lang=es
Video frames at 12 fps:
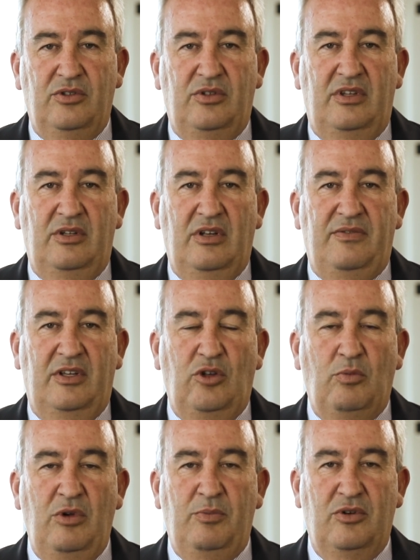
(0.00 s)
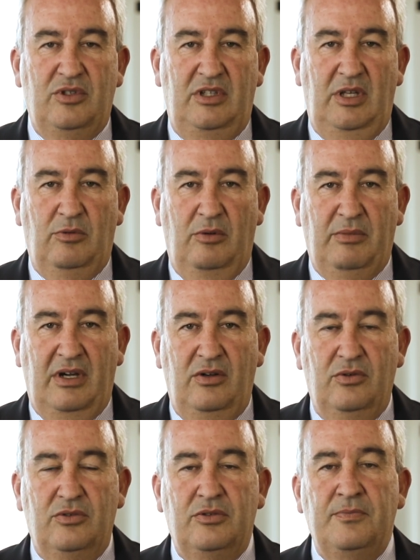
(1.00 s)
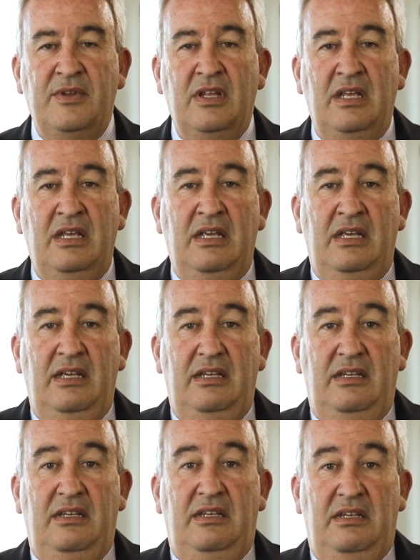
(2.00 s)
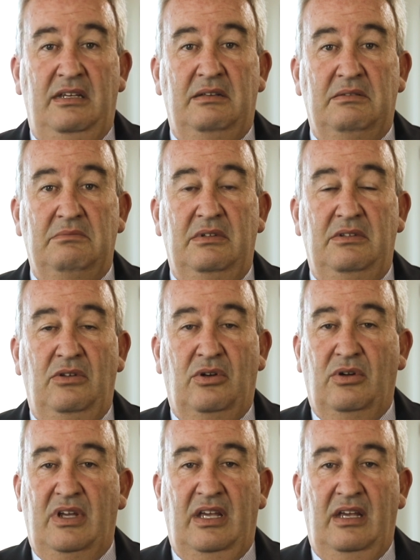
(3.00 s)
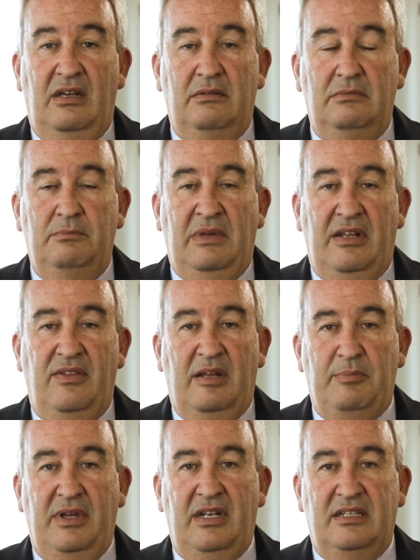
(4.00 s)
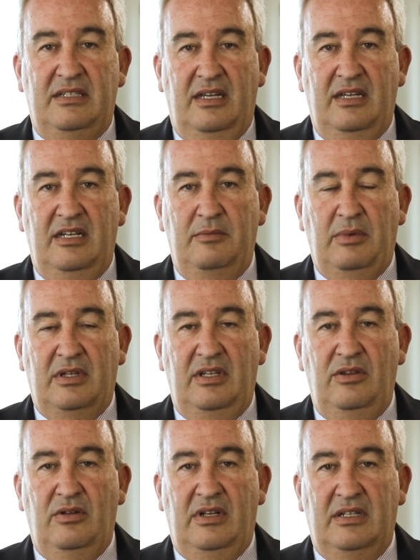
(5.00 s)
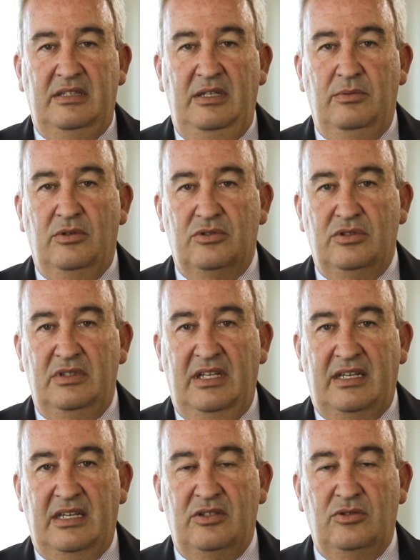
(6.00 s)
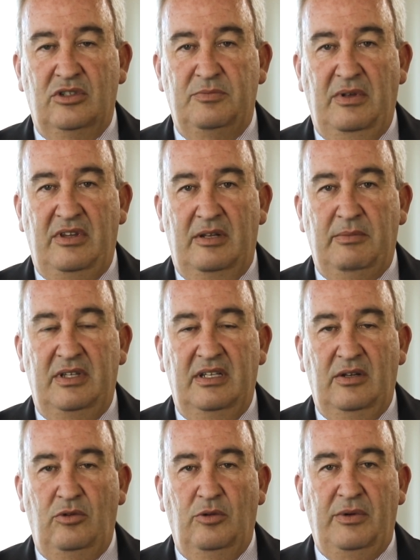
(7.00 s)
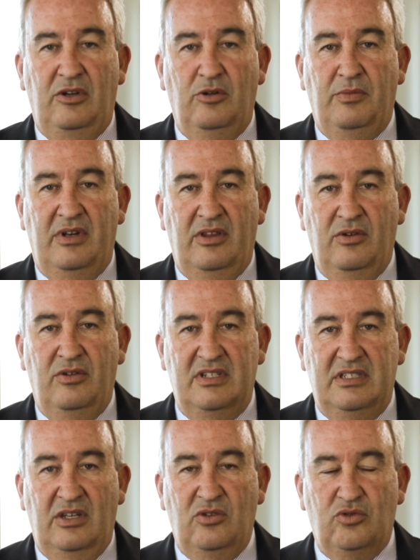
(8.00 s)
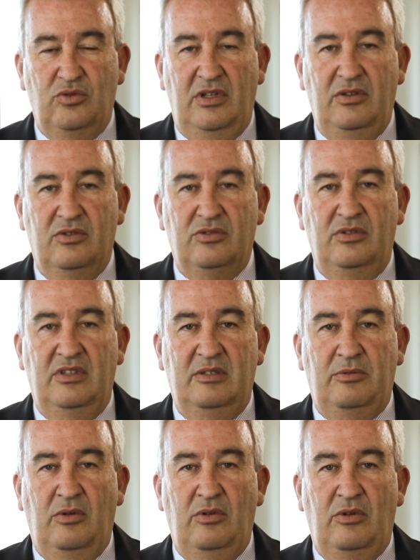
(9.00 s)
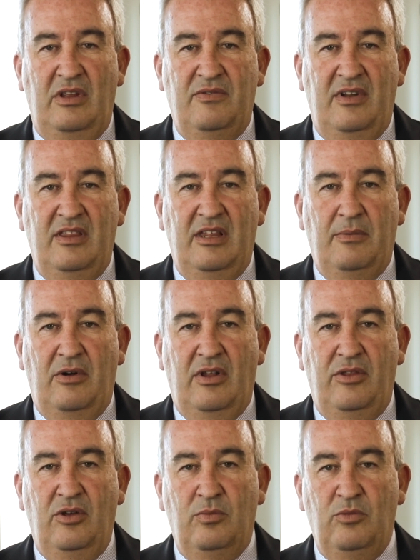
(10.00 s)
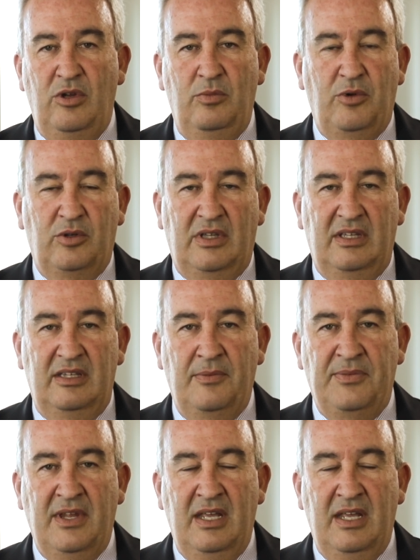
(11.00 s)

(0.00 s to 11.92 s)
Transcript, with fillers: Eso tendría un efecto muy positivo en bancos y yo creo que merece la pena seguir invertido en activos de riesgo, especialmente en Europa en comparación con Estados Unidos, donde se produce una diferencia de valoración muy importante.